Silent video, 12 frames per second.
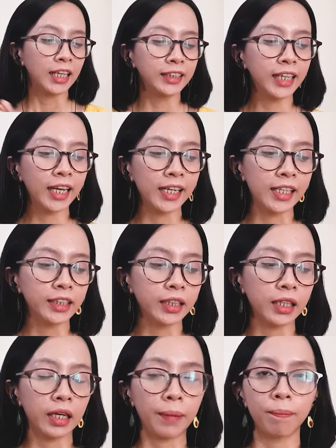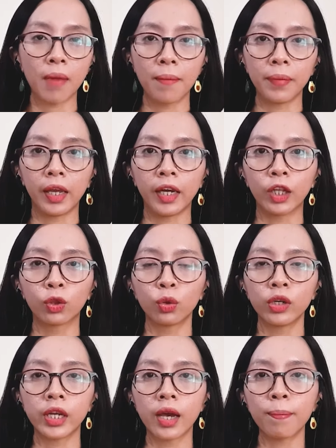jadi si lip balm ini
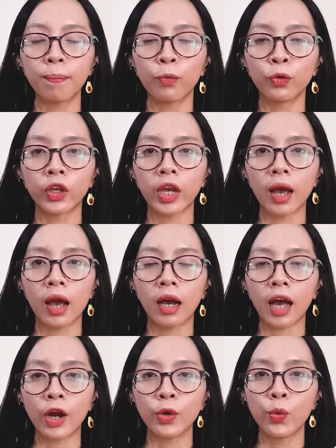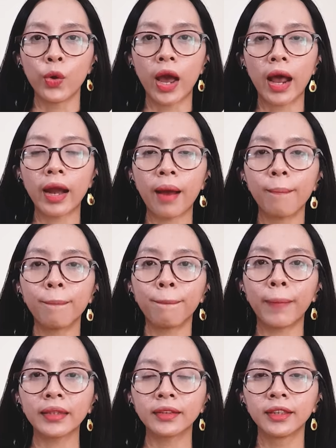tuh dia punya kandungan
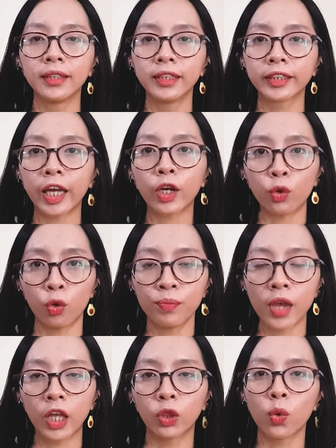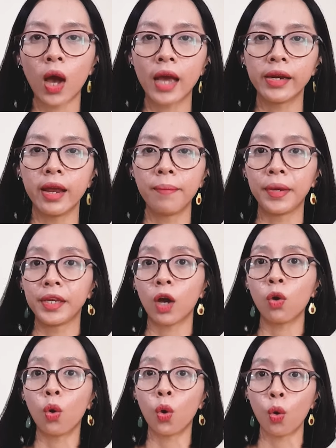empat jenis serum yaitu ada
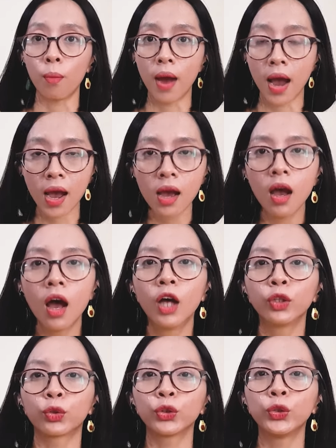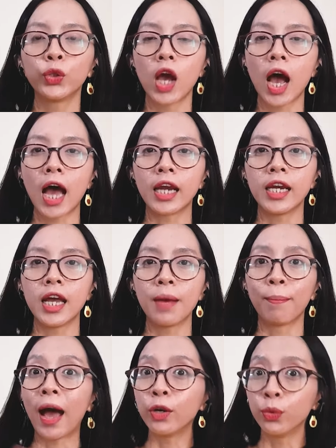minyak jojoba, terus juga ada
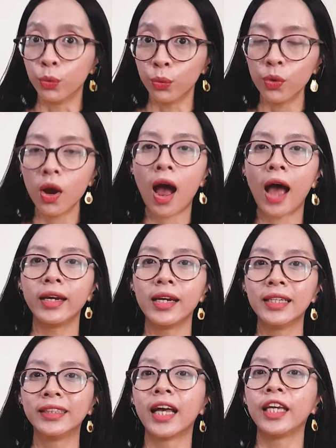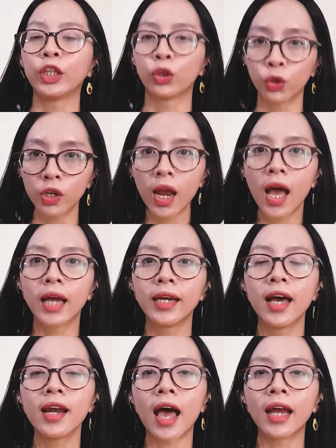madu, ada zaitun
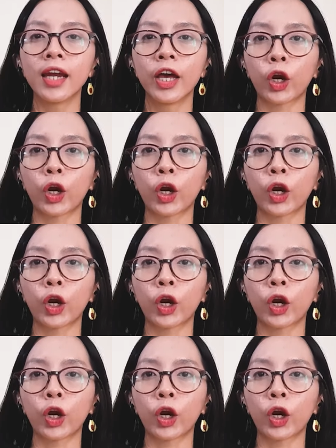dan ada